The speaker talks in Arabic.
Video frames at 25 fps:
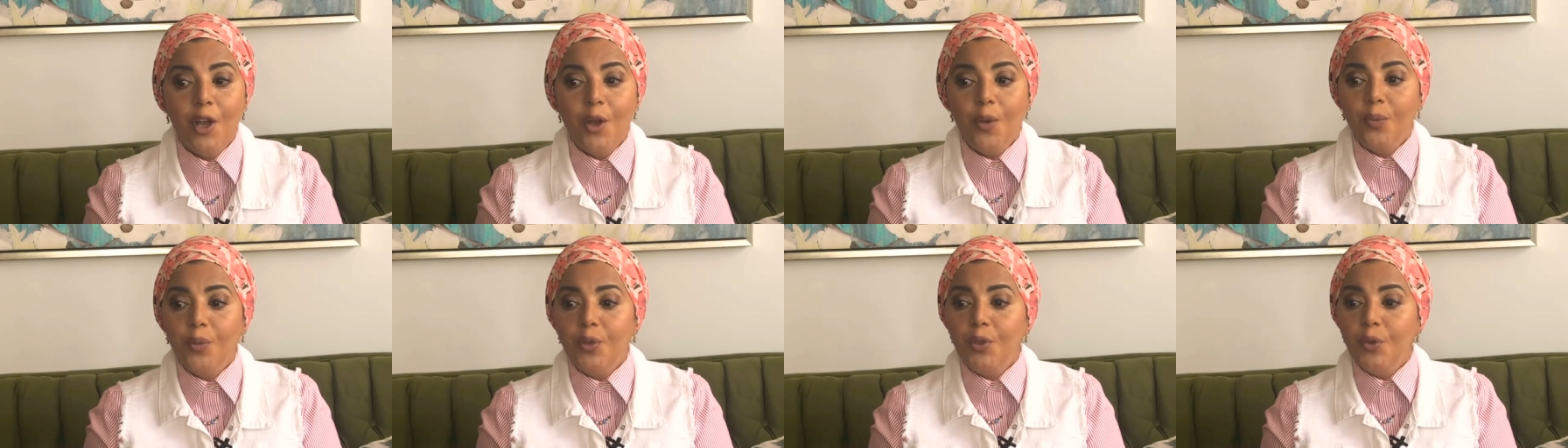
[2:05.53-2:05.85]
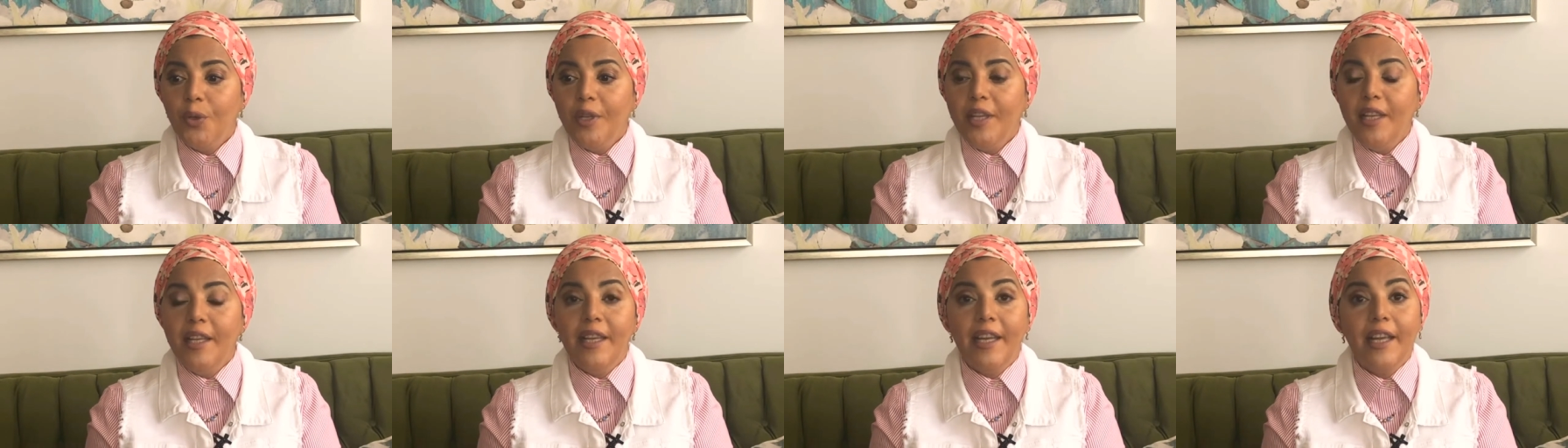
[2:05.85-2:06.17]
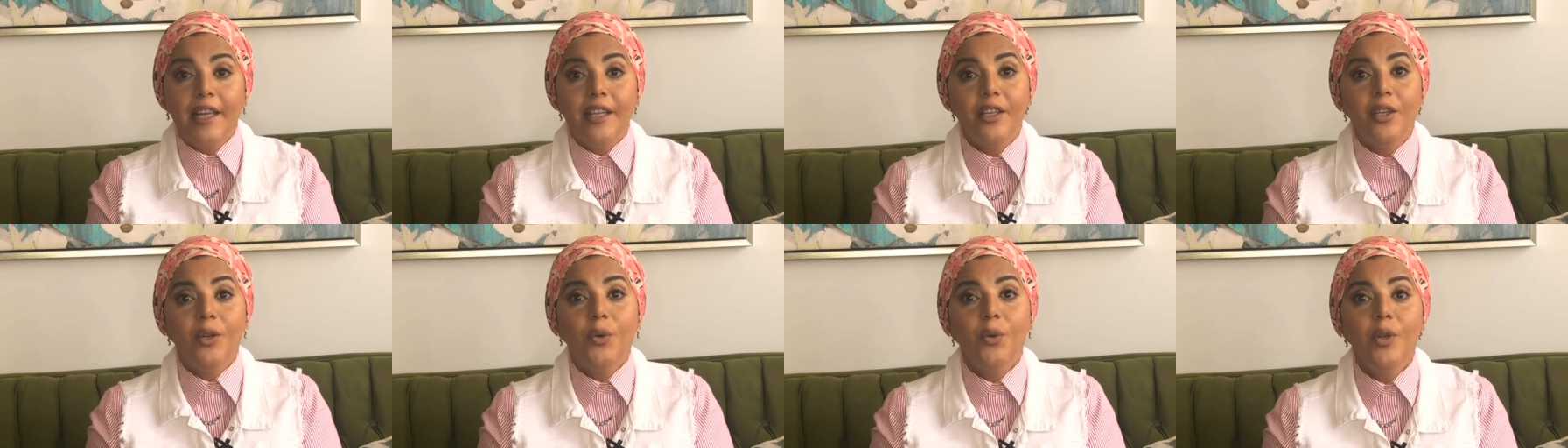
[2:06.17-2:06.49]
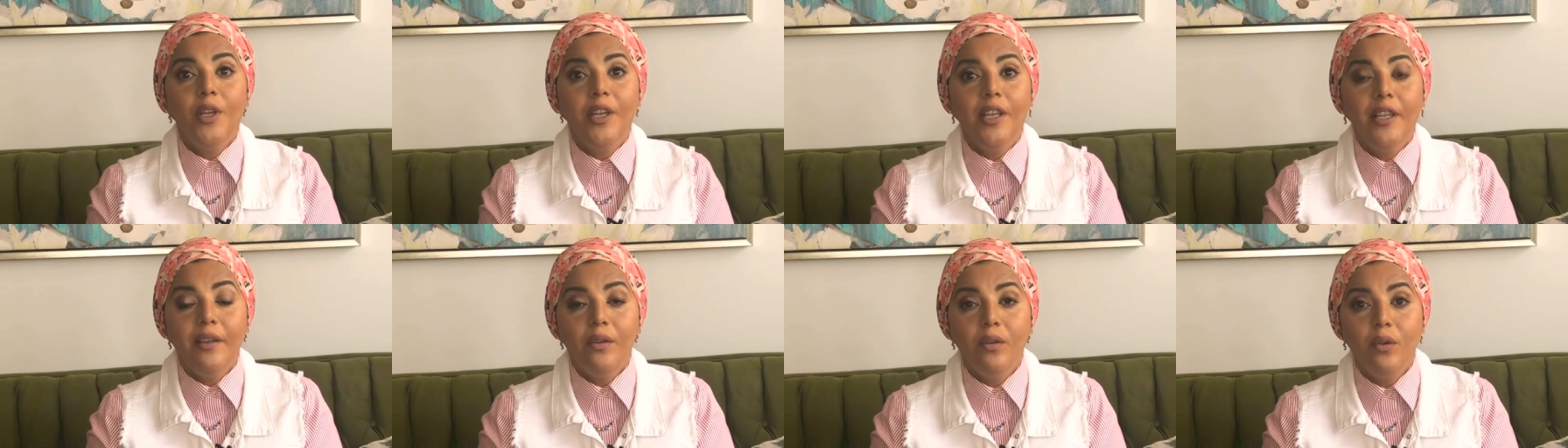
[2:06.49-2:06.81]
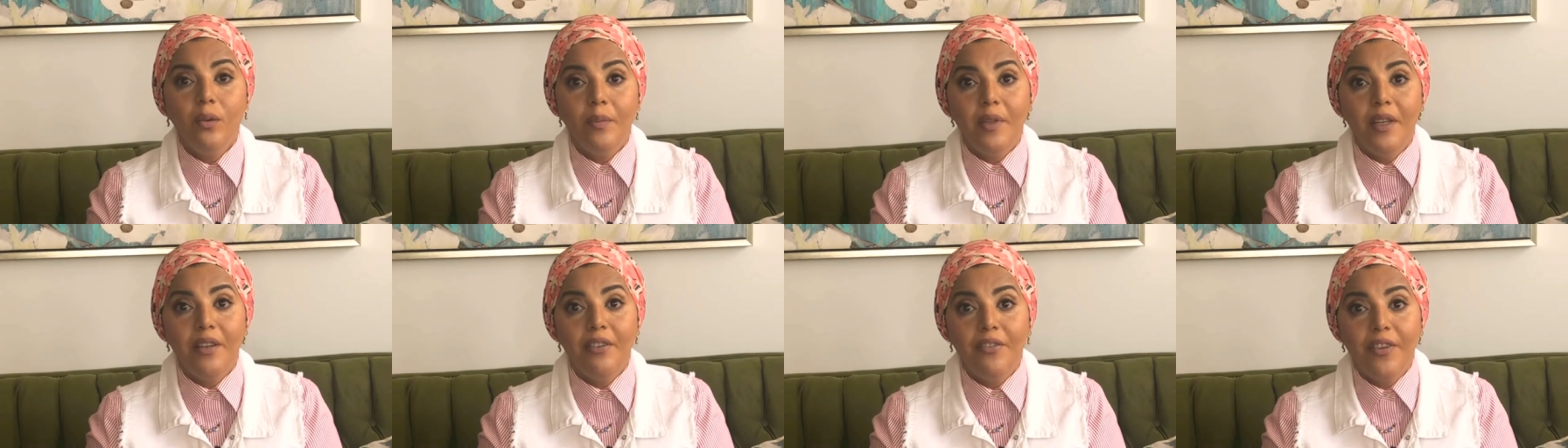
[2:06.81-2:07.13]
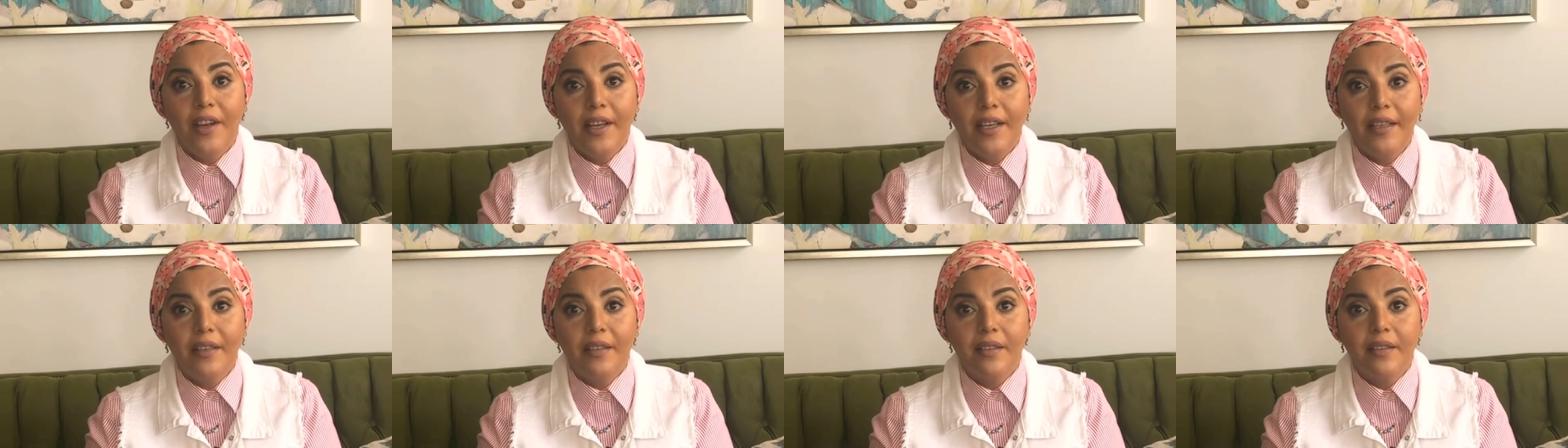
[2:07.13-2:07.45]
بتقولي كان كل يوم
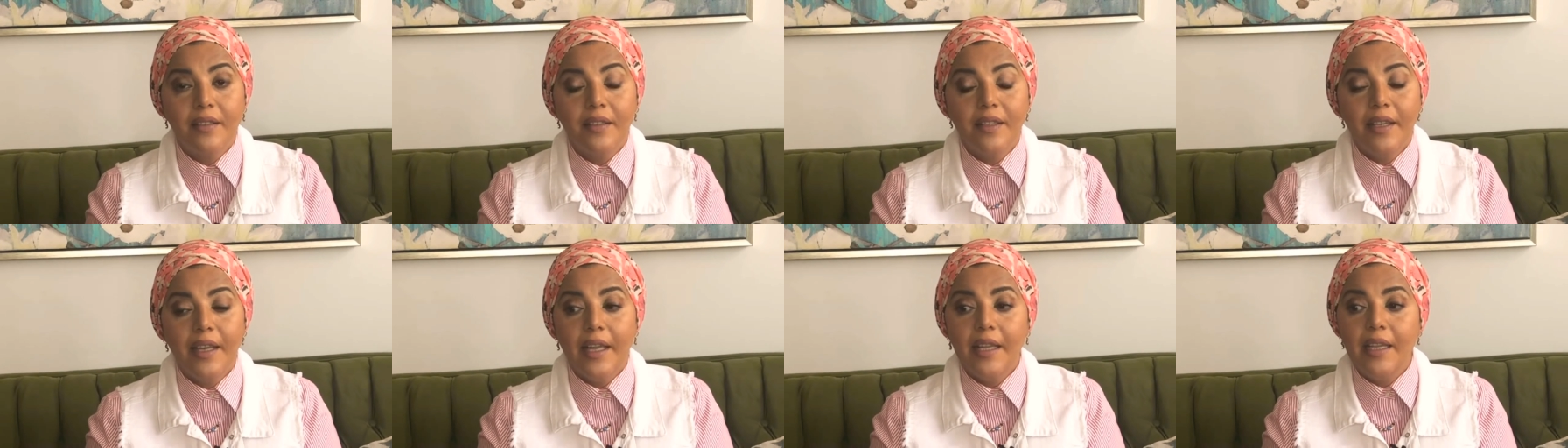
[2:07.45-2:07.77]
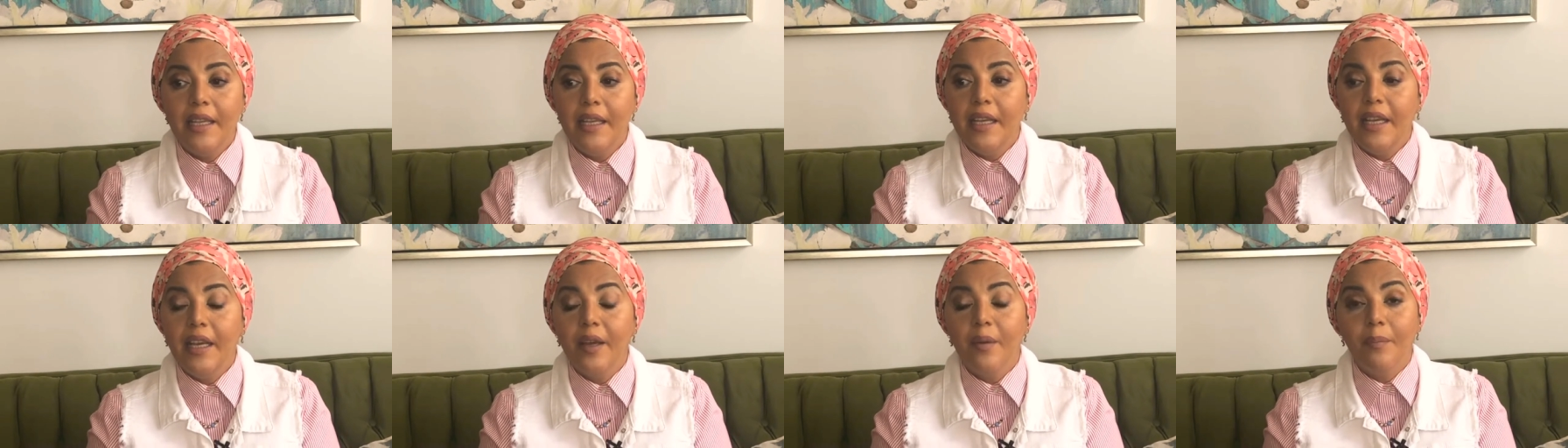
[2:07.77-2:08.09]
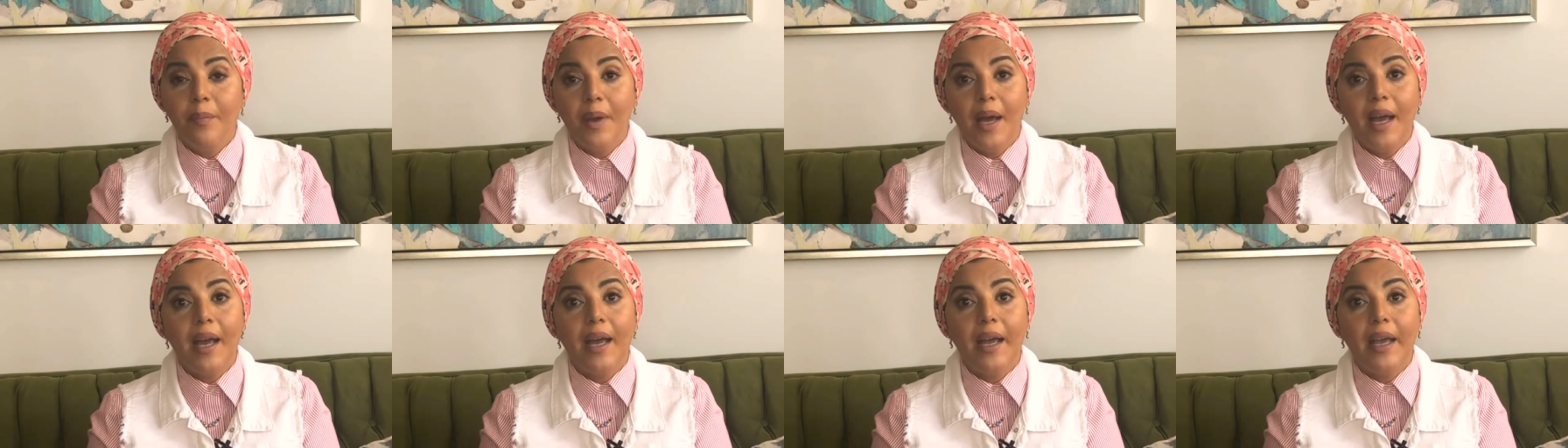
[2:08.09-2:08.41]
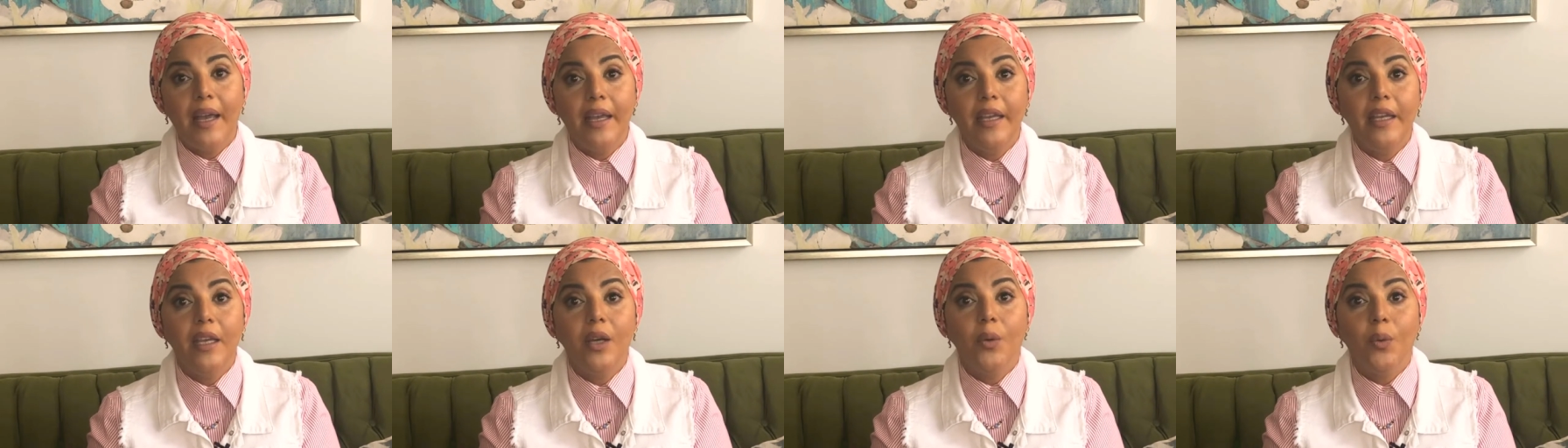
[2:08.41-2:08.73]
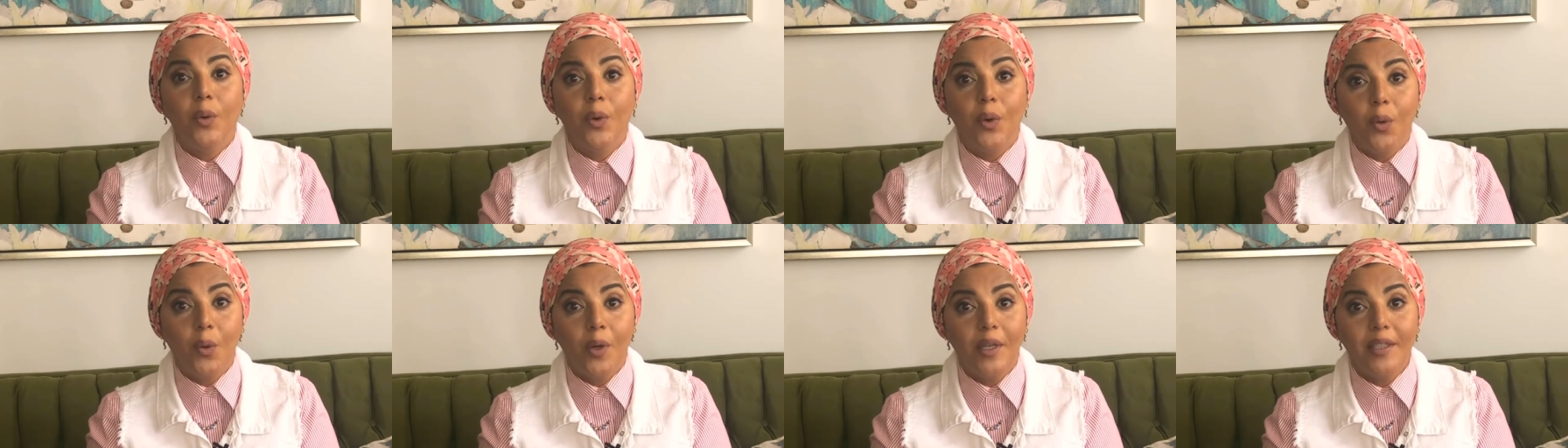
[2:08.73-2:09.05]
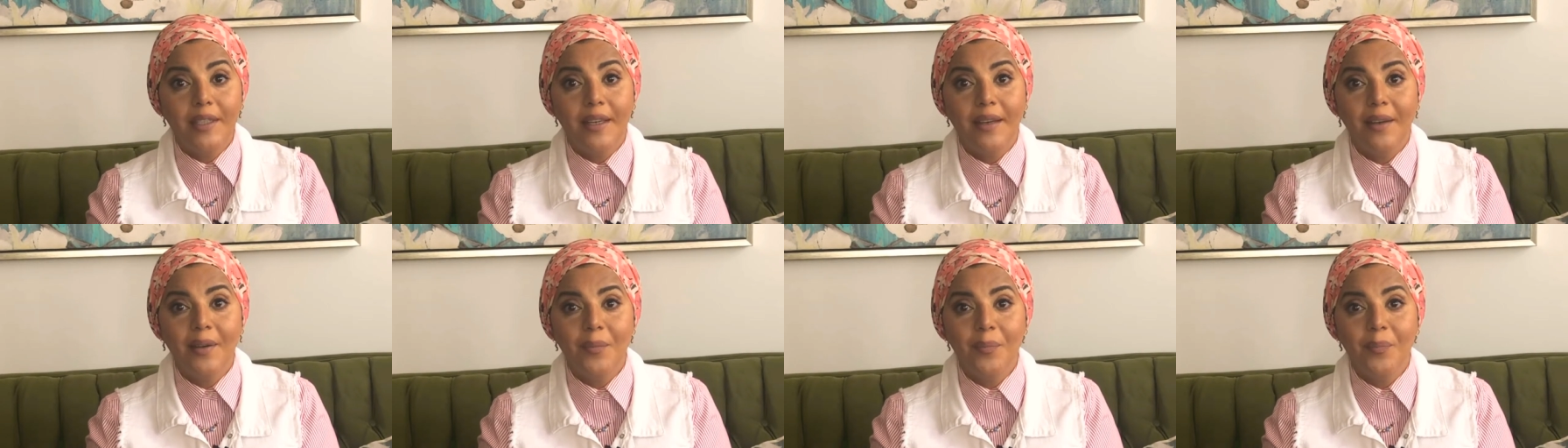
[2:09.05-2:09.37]
الفجر كان يجمعها هي
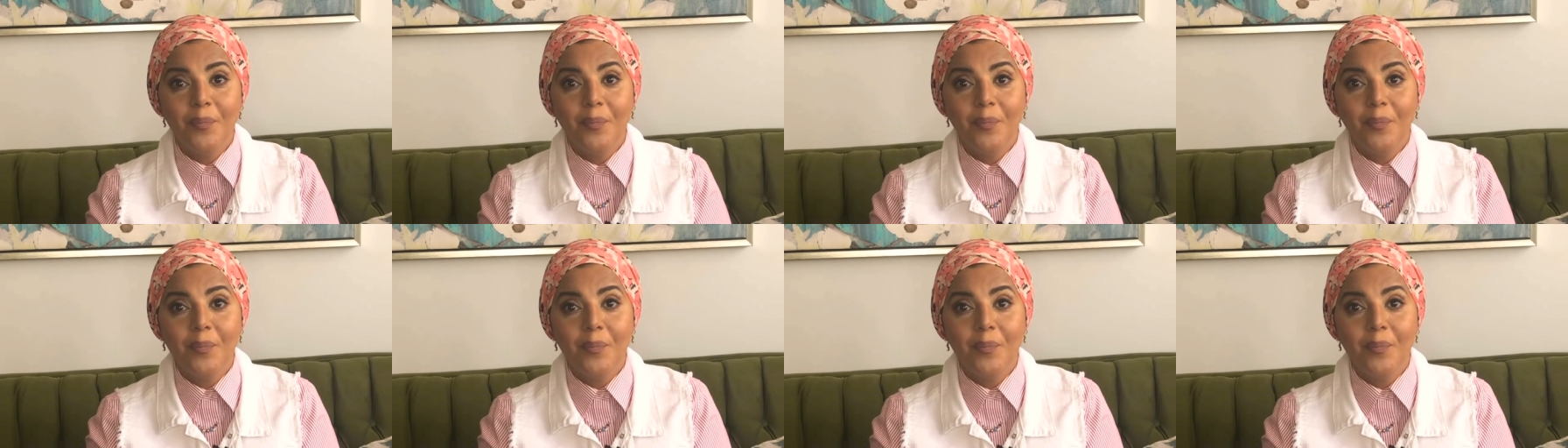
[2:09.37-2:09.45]
واخواتها